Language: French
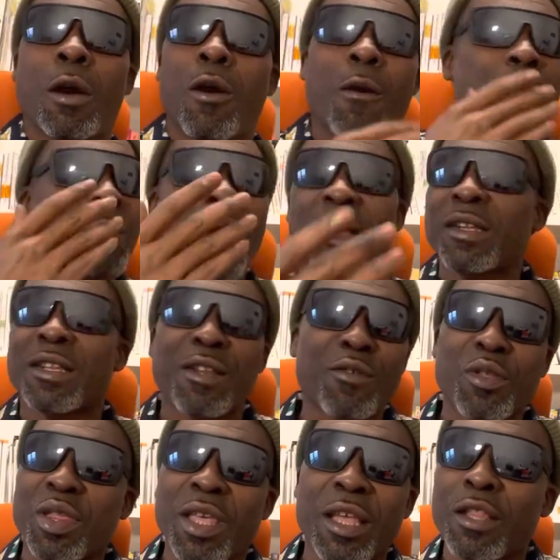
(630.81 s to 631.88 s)
On peut entrer au
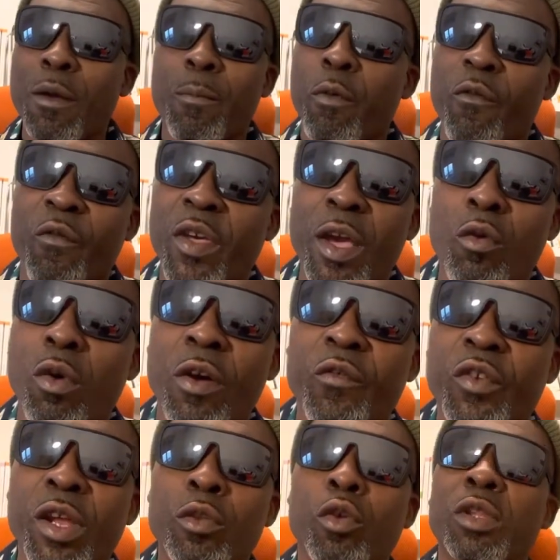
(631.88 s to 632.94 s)
CED pour faire quoi,
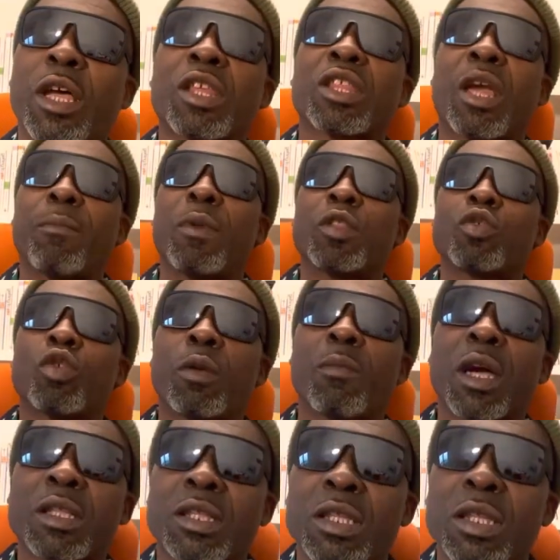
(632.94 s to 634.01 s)
frère Nous, on n'a jamais tué
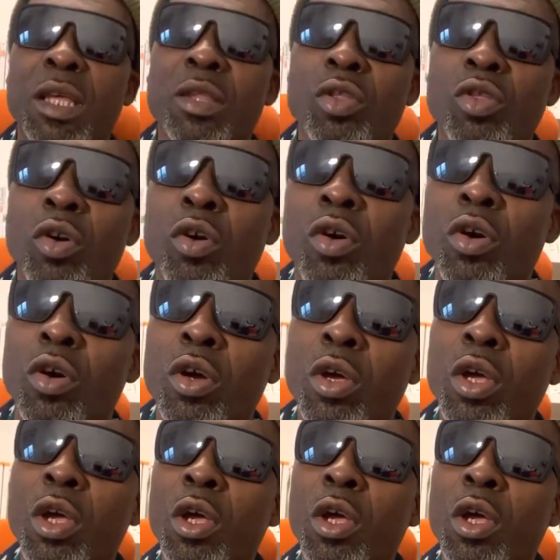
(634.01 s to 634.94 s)
Martinez Zogo.